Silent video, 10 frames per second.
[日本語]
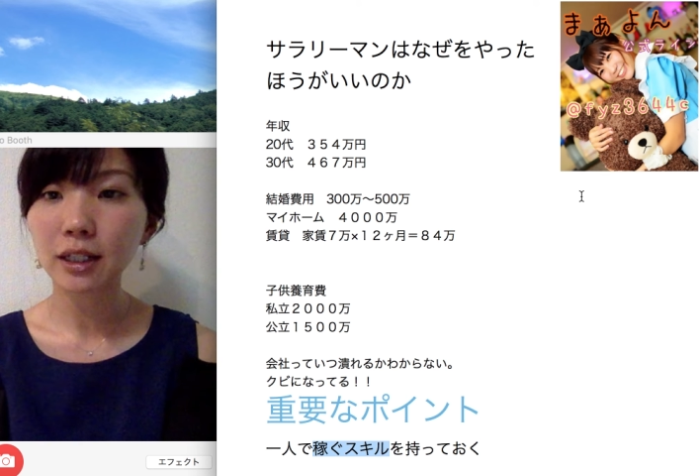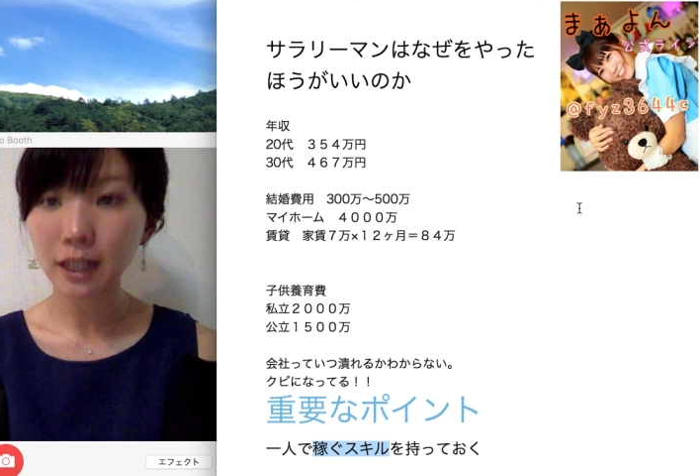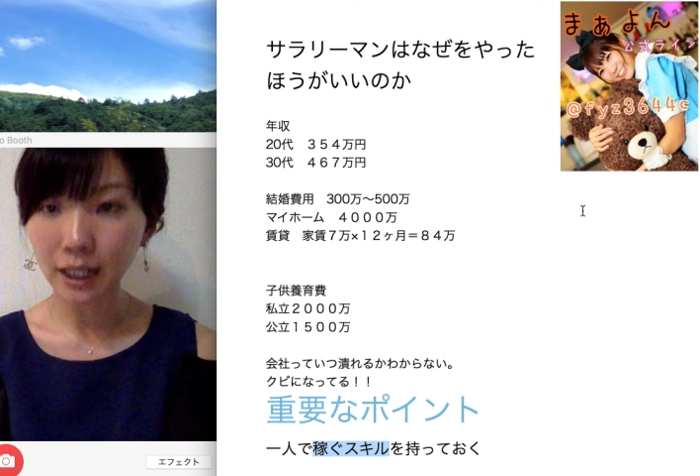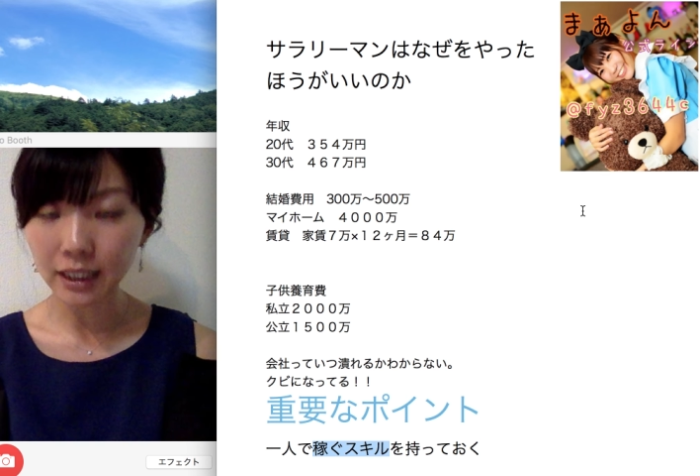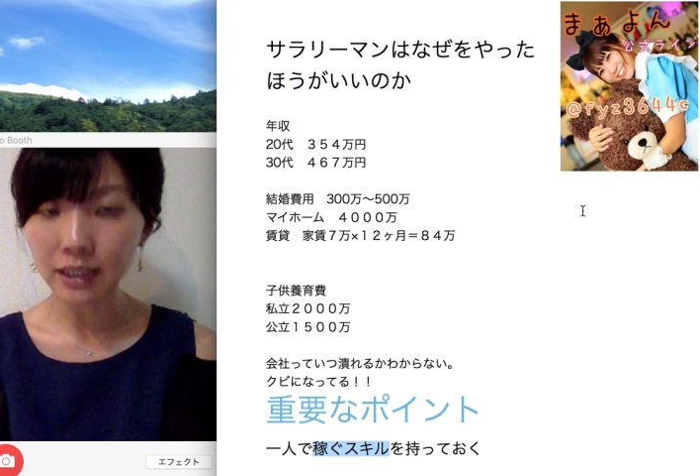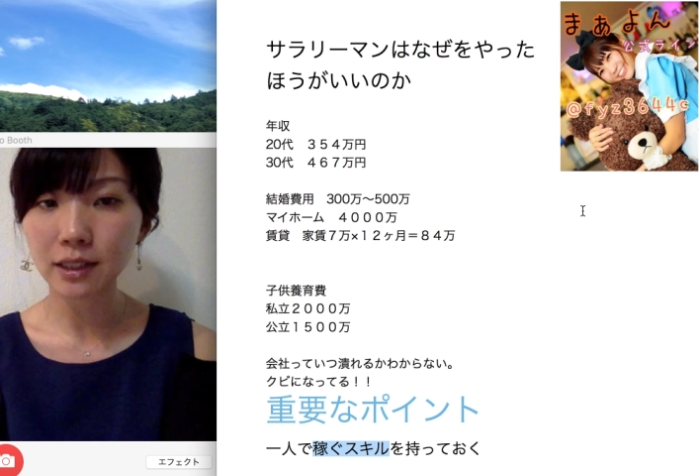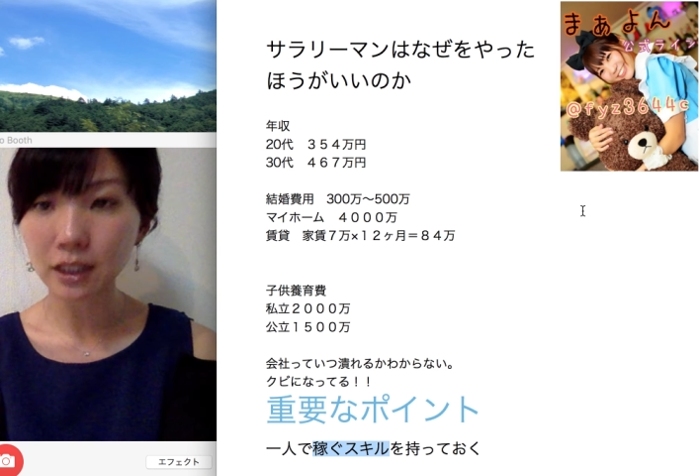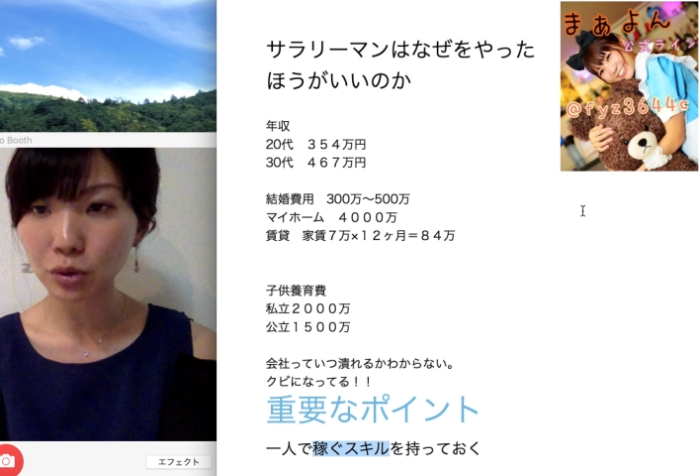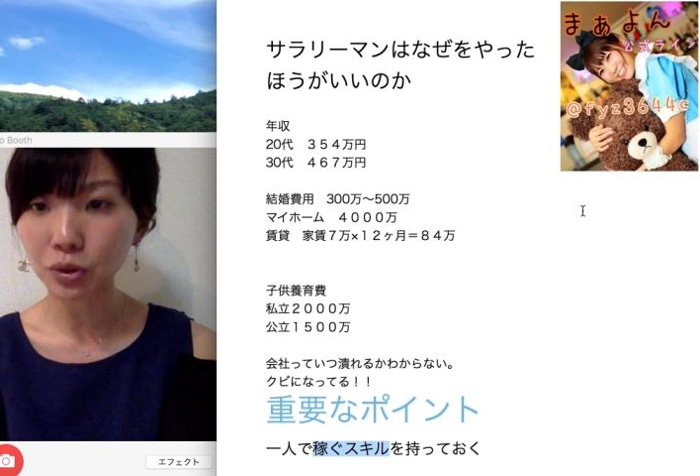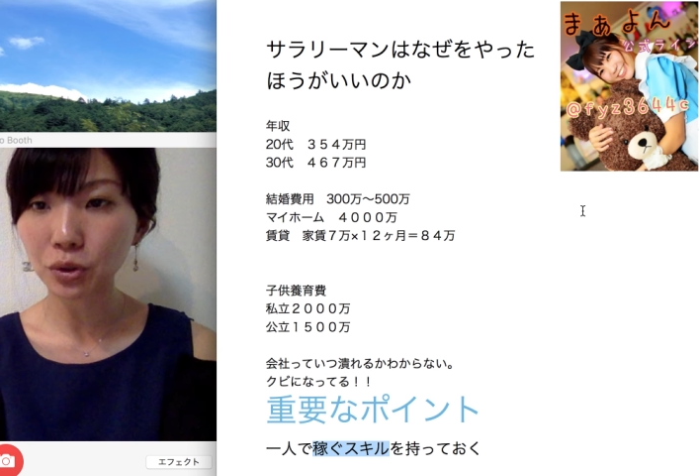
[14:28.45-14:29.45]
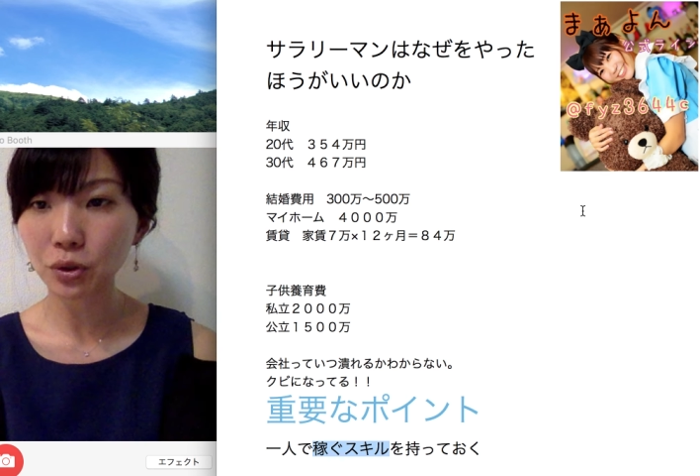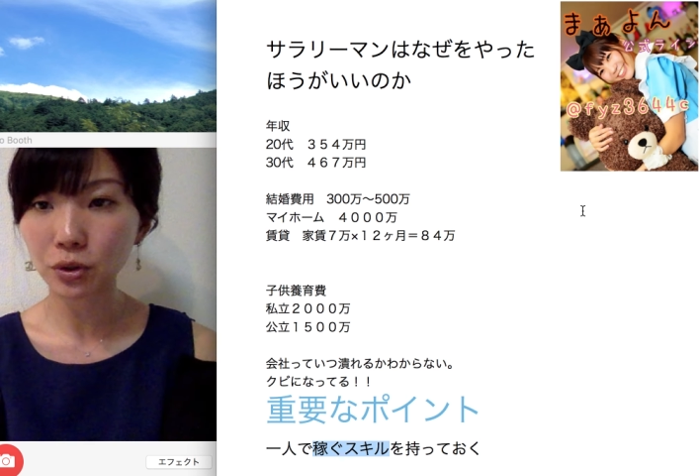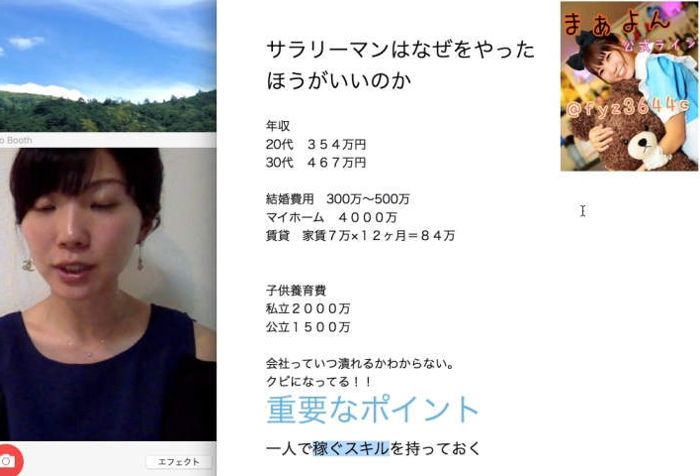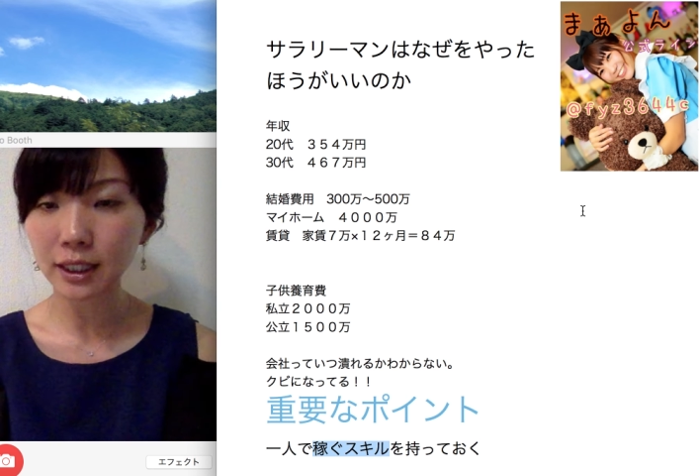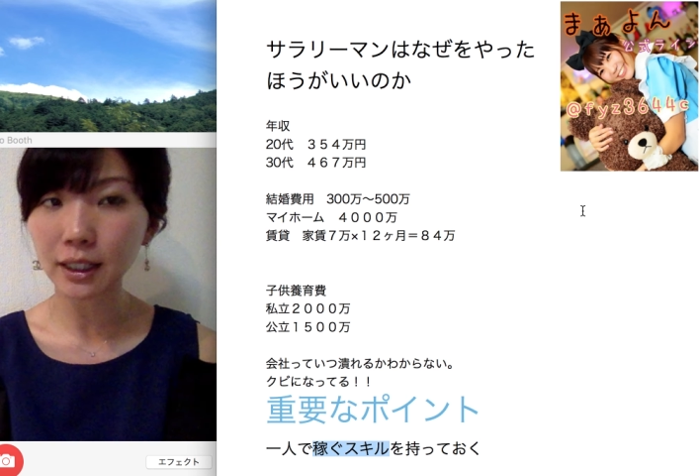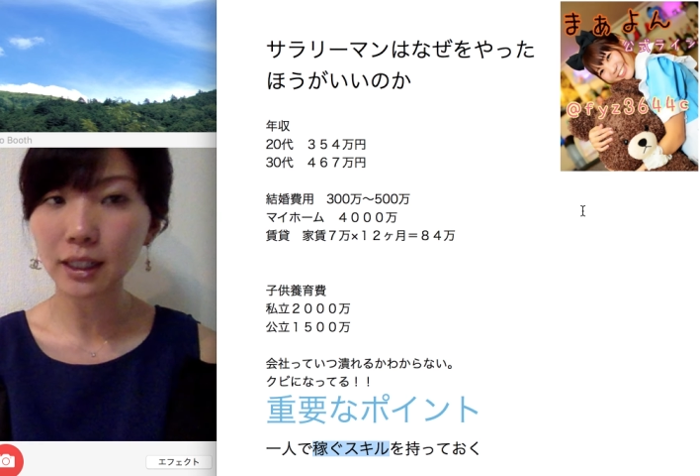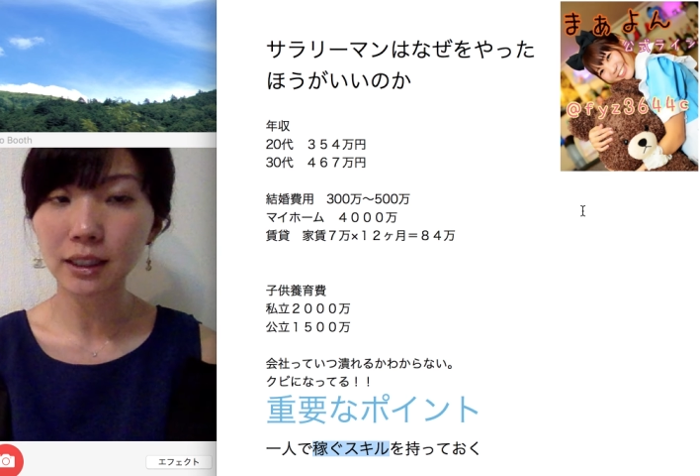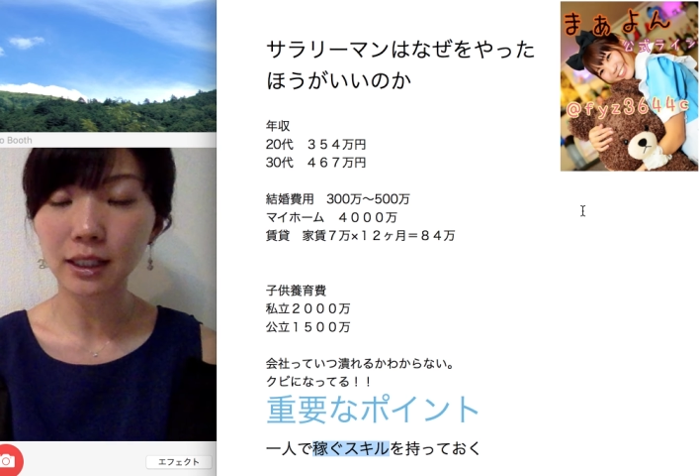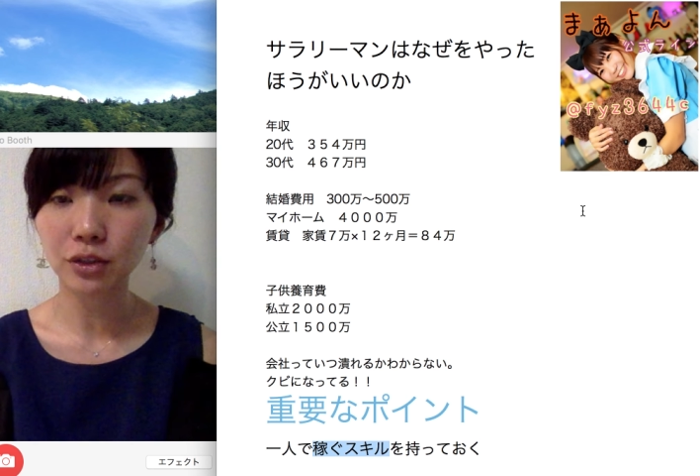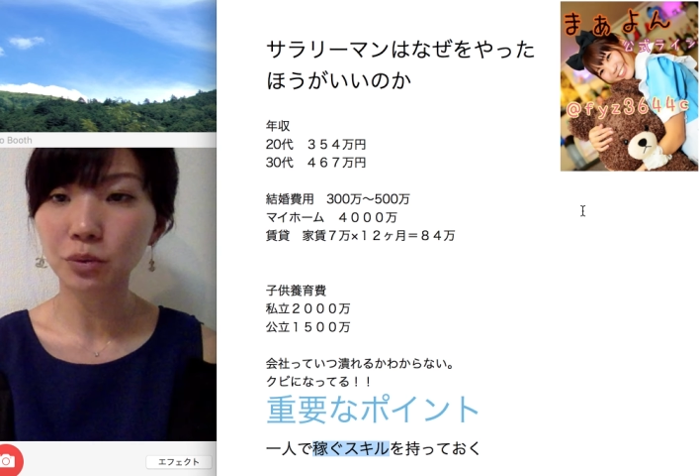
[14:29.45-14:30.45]
はい、ぜひご登録いただけ
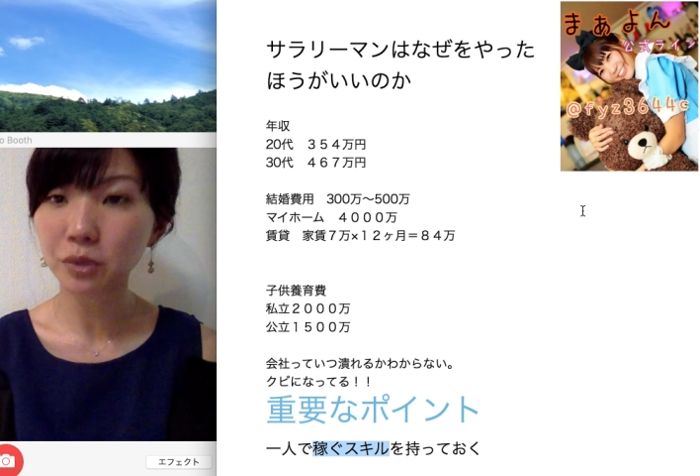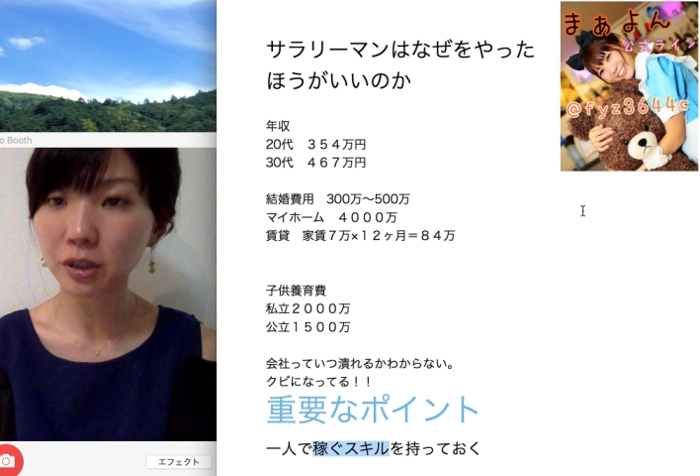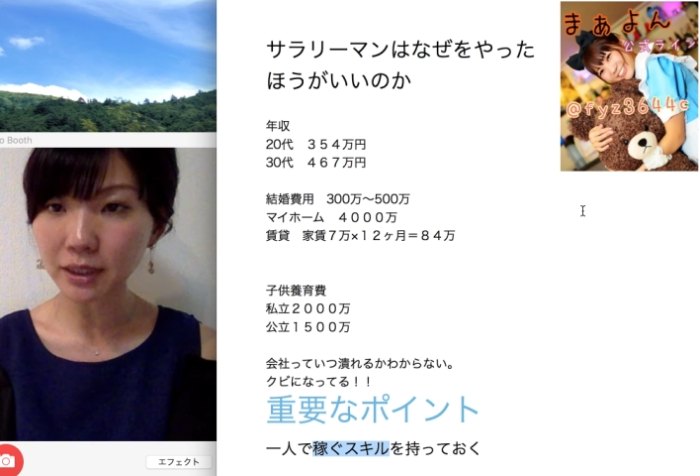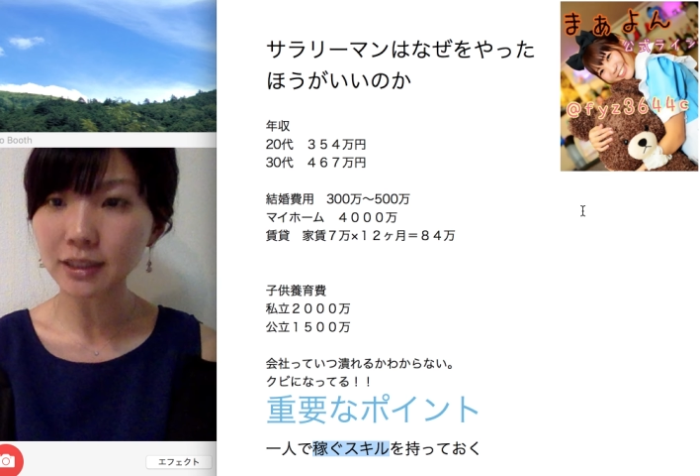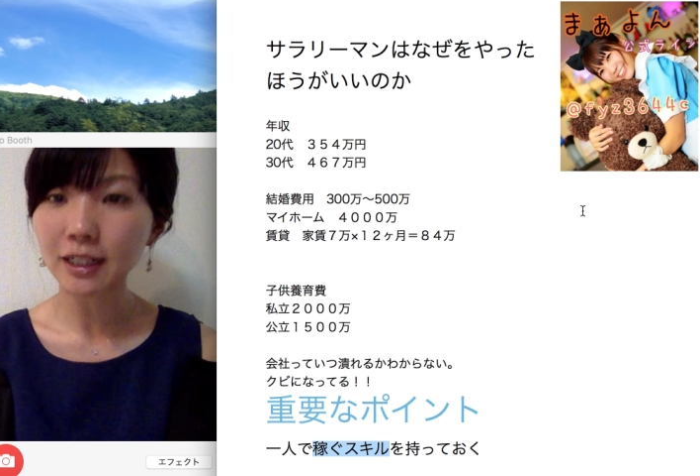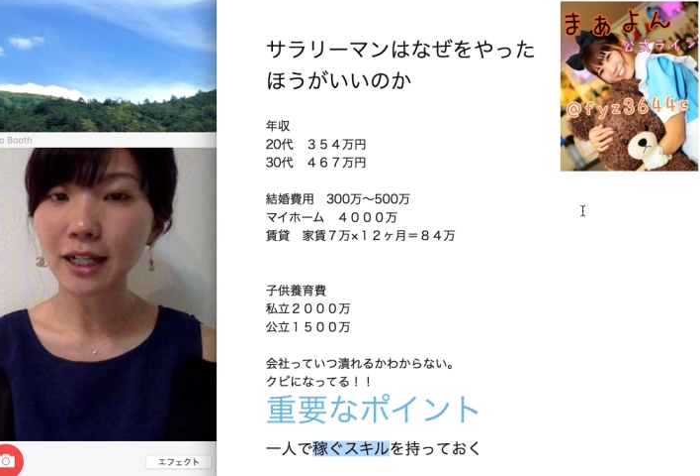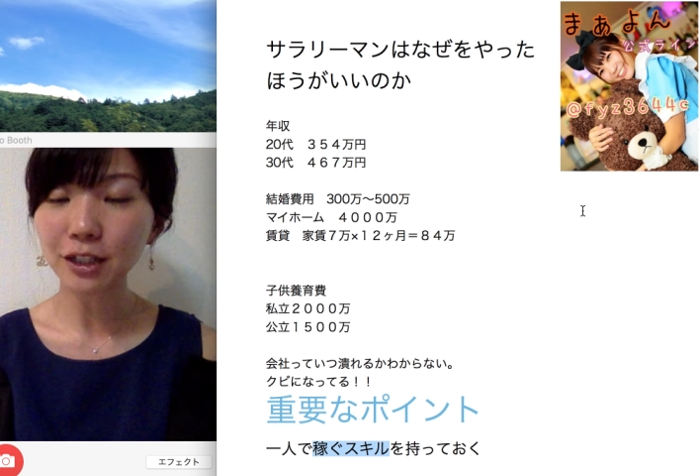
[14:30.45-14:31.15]
たらと思います。